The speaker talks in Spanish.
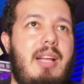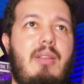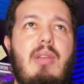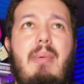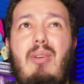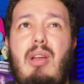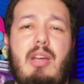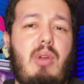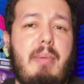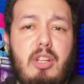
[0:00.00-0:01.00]
Esta es una película
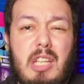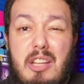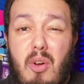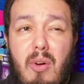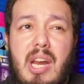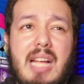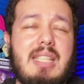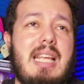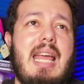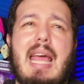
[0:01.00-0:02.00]
que dura menos de dos
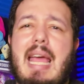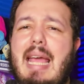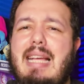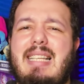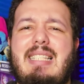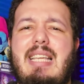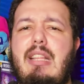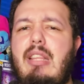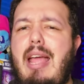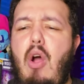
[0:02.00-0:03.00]
horas y se
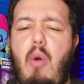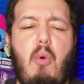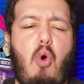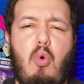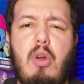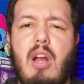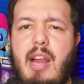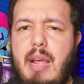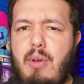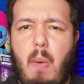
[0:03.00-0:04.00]
siente como un
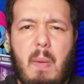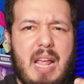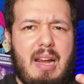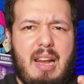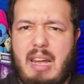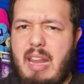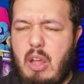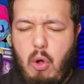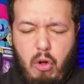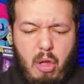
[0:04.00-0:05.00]
libro bien
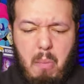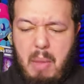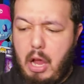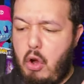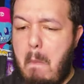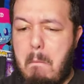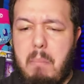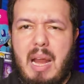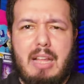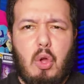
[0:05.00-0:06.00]
rico, bien
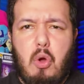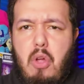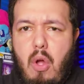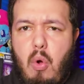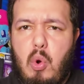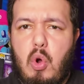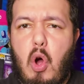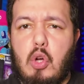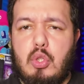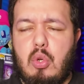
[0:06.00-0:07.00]
completo,
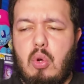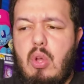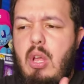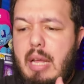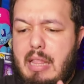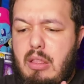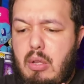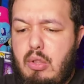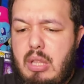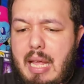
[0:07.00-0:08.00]
jugoso, en
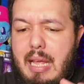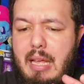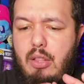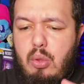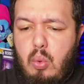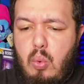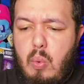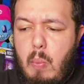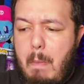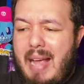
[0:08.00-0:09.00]
donde
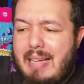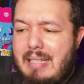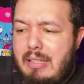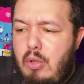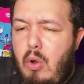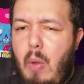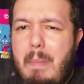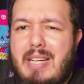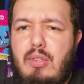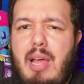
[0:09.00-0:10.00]
tú ves todos los
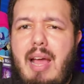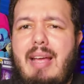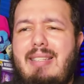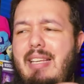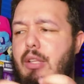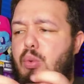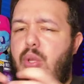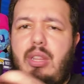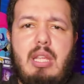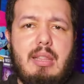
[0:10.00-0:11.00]
personajes y tú
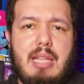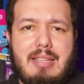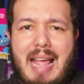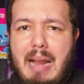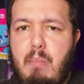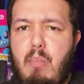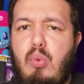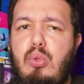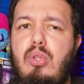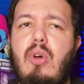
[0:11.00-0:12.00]
entiendes el
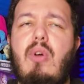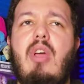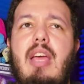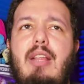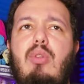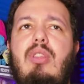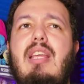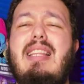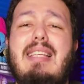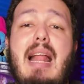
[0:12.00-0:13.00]
mundo y tú
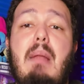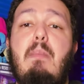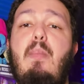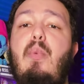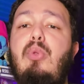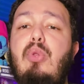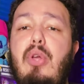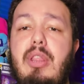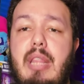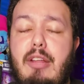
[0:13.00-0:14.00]
entiendes el mundo
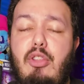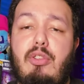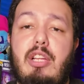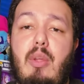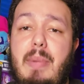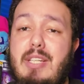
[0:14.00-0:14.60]
interno de estos